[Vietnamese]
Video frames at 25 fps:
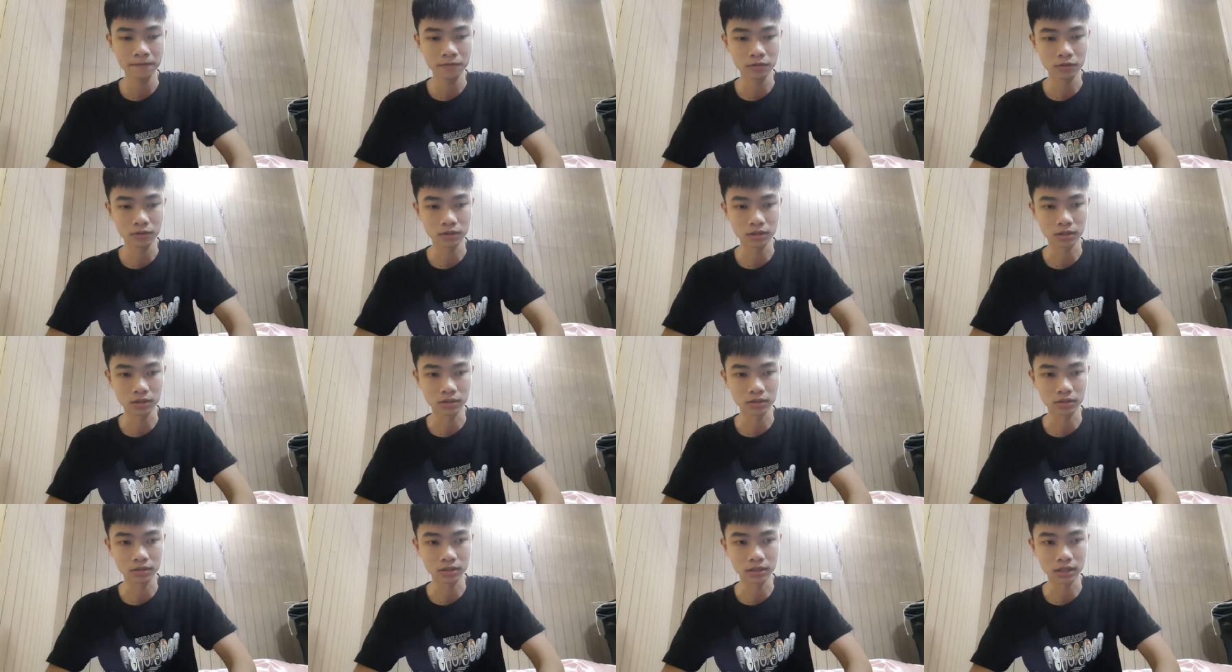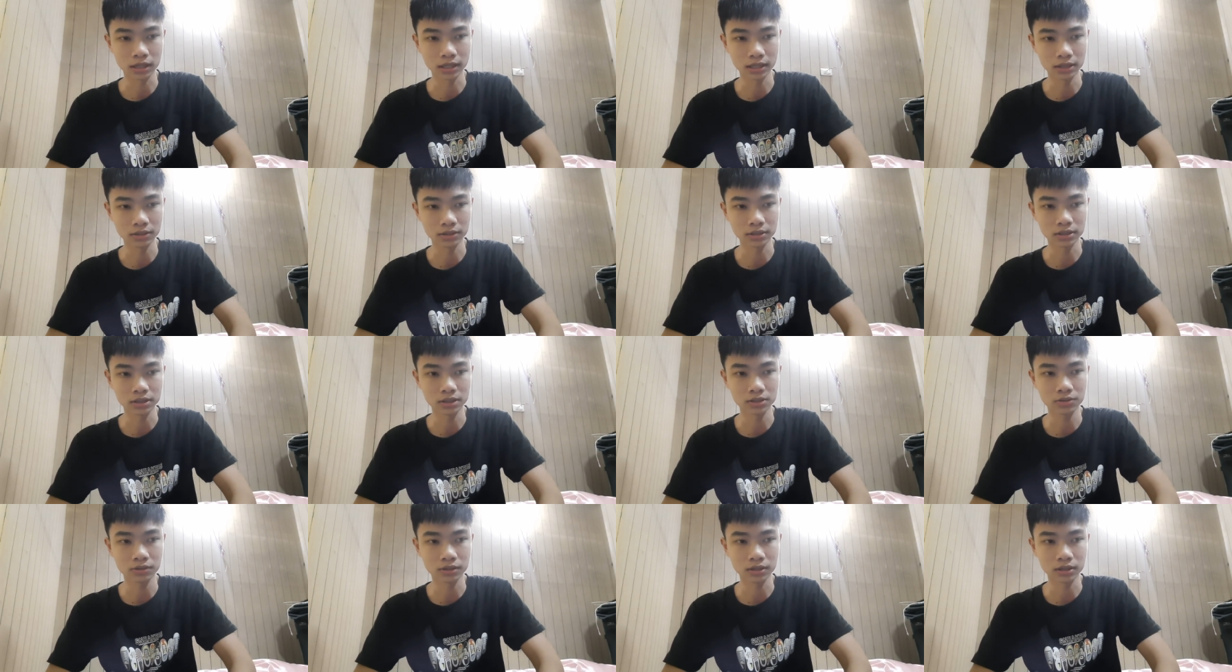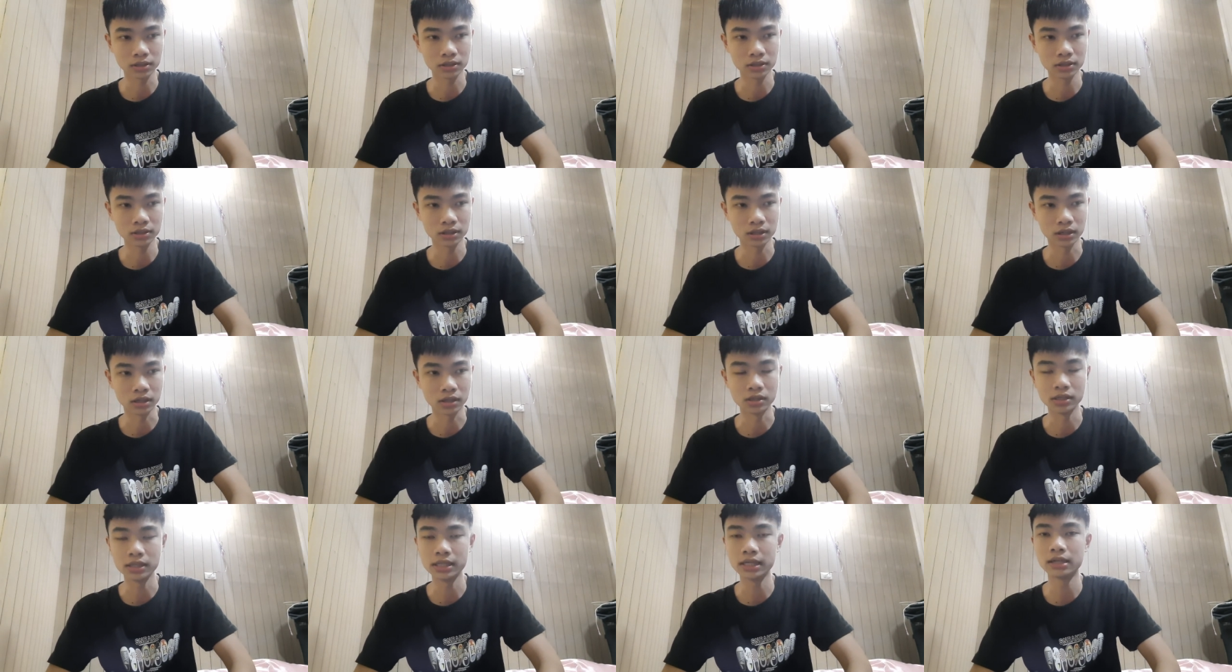hoặc là ấy thôi, chứ còn như ở
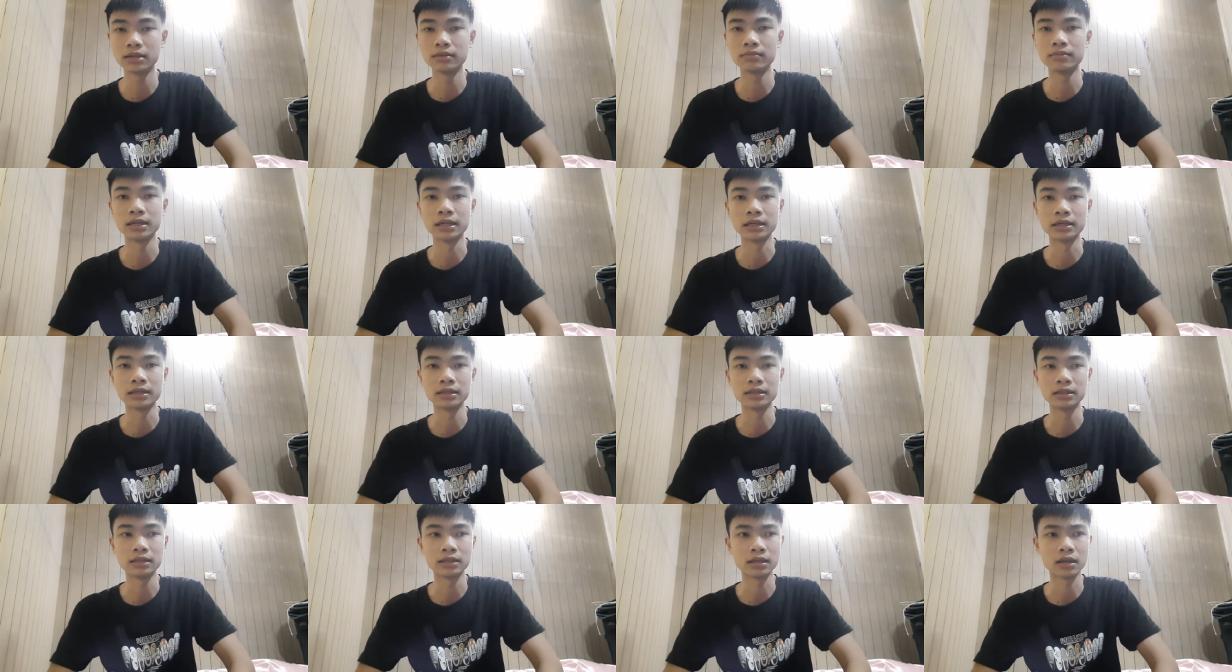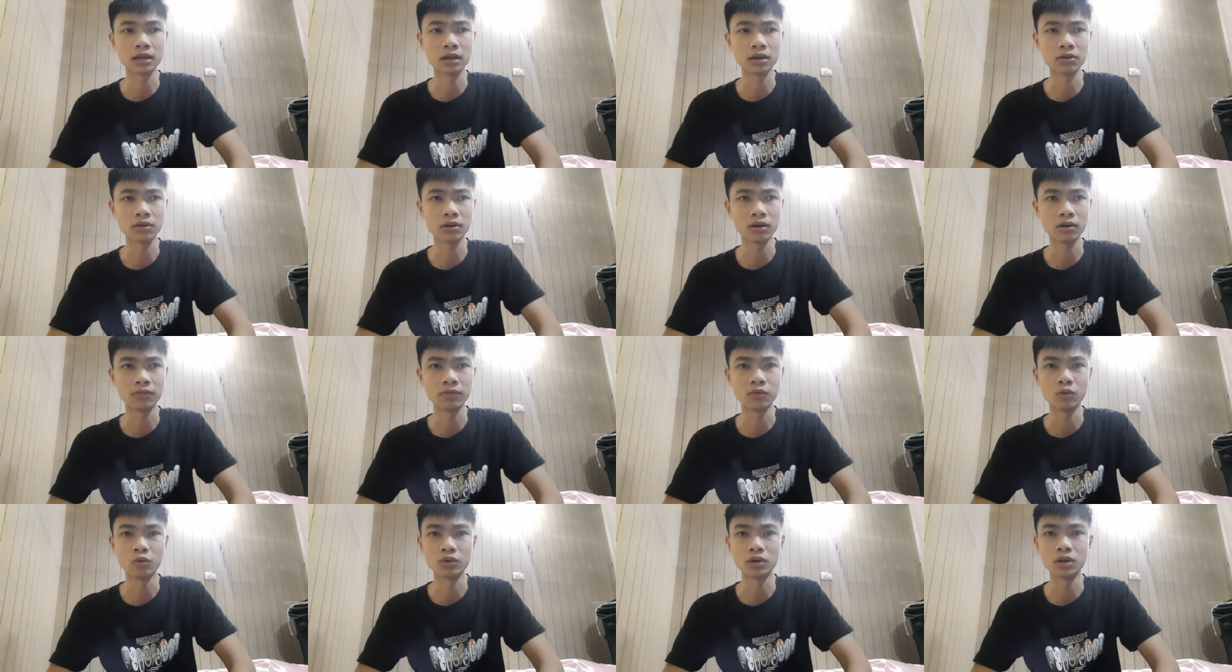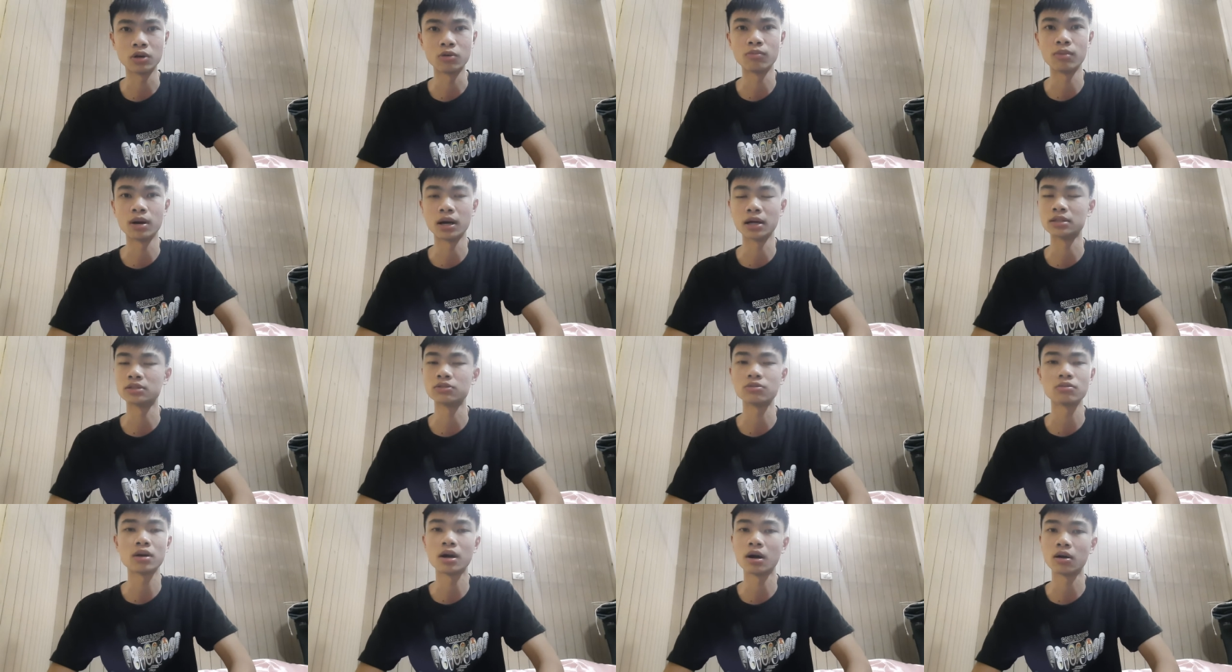Hưng Yên mình ấy thì là nó ở vùng đồng bằng
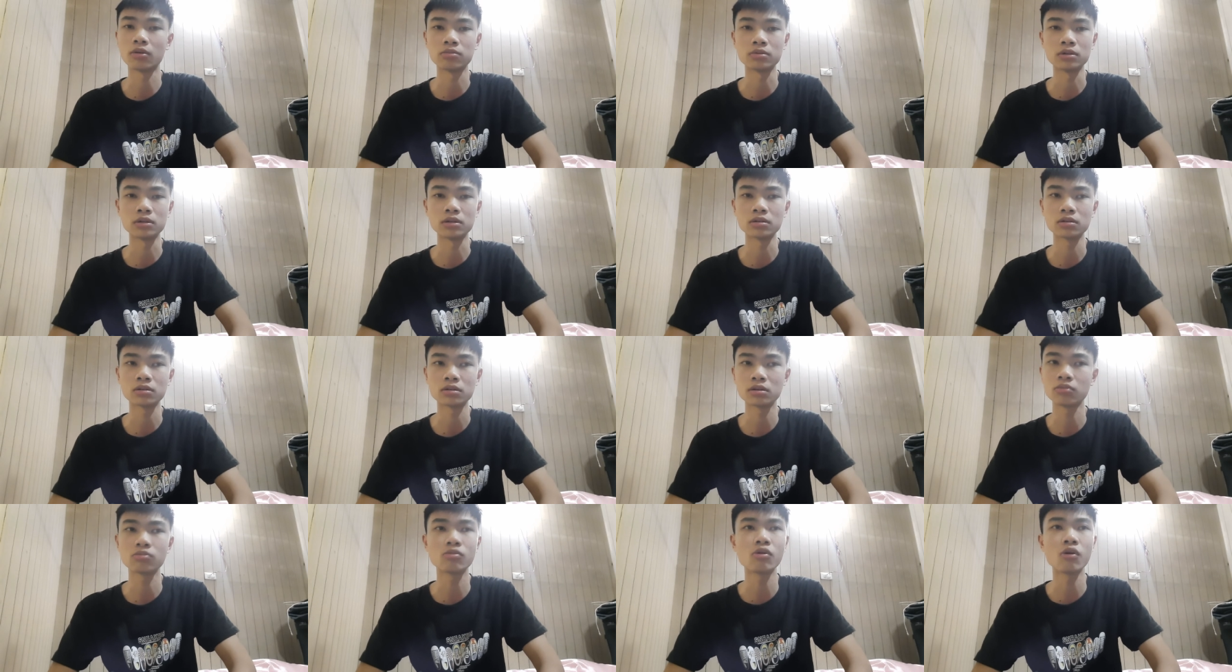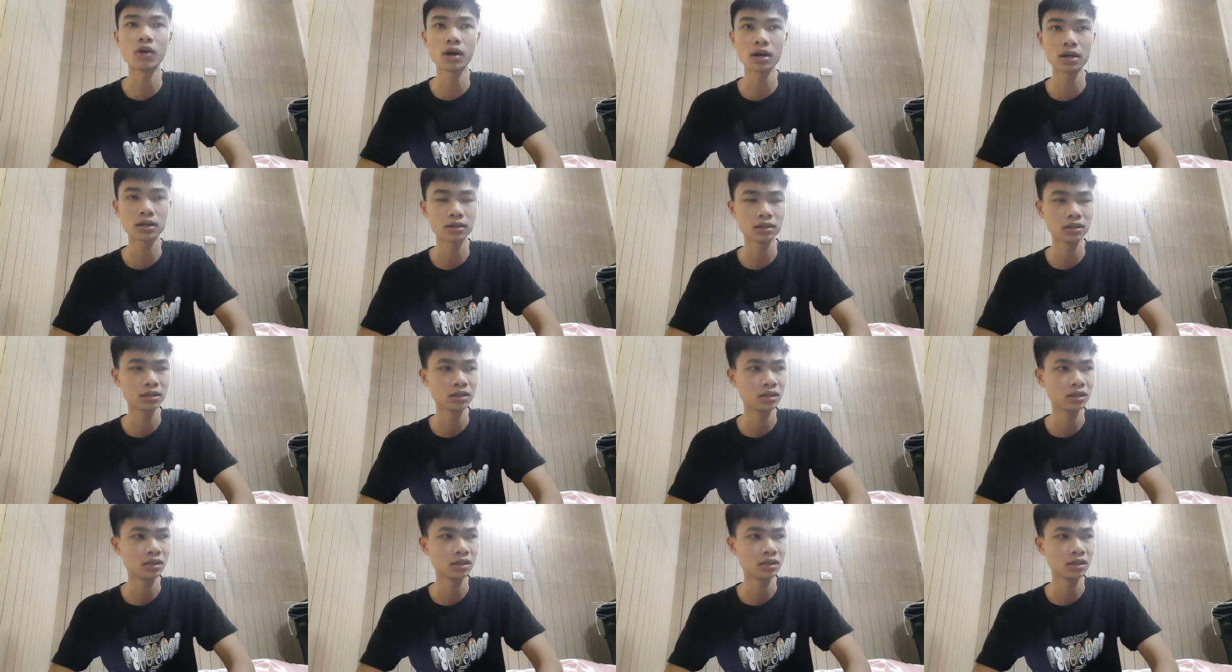sông Hồng, nó không có.